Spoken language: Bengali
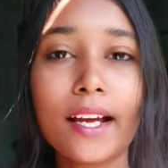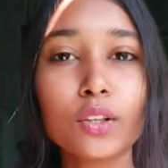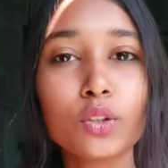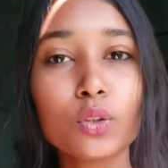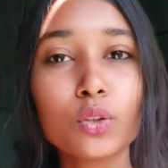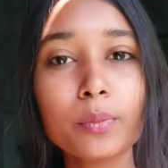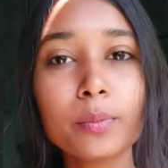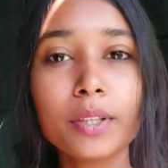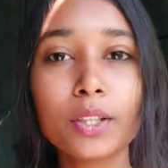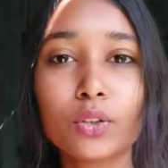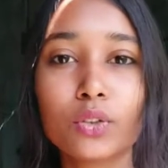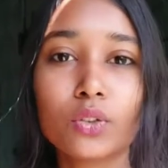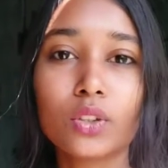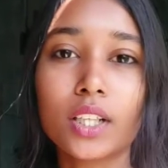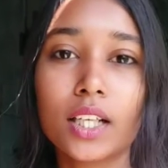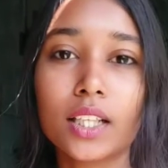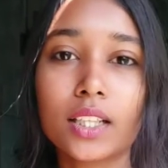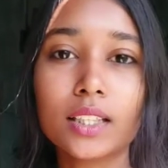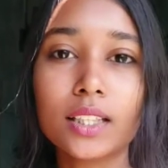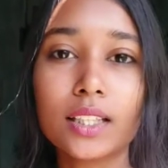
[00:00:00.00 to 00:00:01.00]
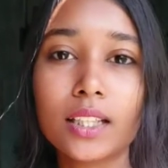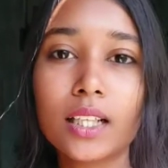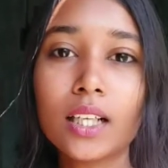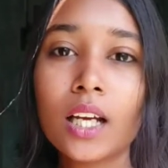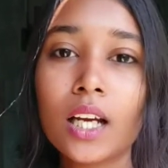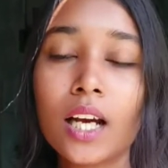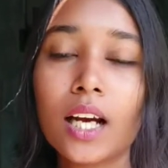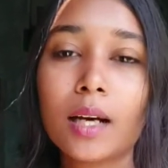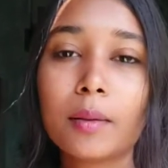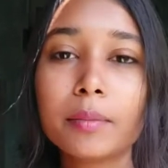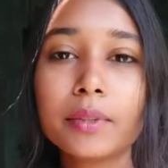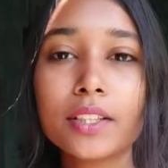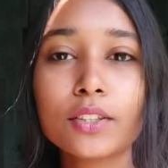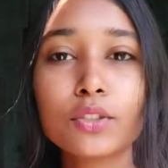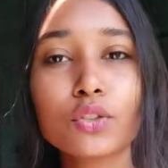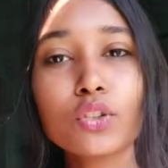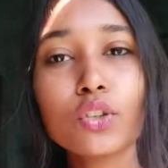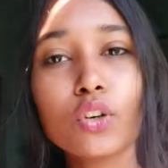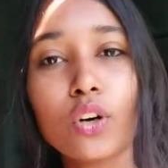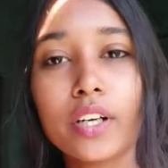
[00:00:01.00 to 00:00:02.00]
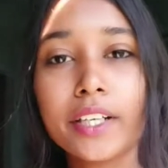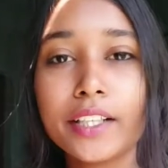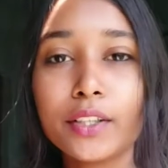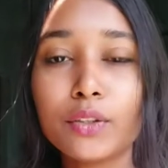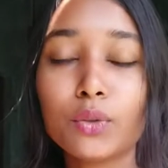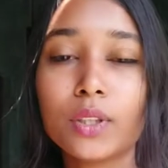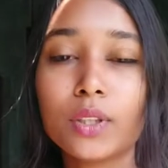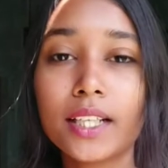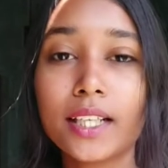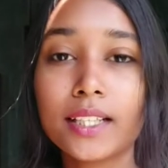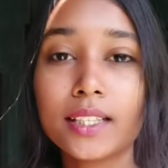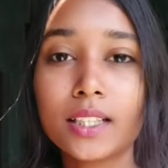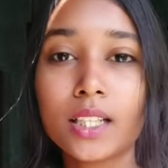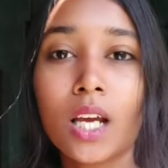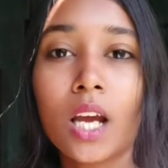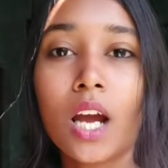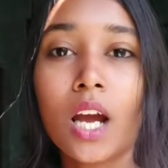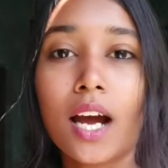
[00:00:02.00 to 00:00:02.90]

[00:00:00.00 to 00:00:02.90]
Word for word: একদম বেরোনো যাচ্ছে না আমি তার জন্য ঘরেই ঢুকে আছি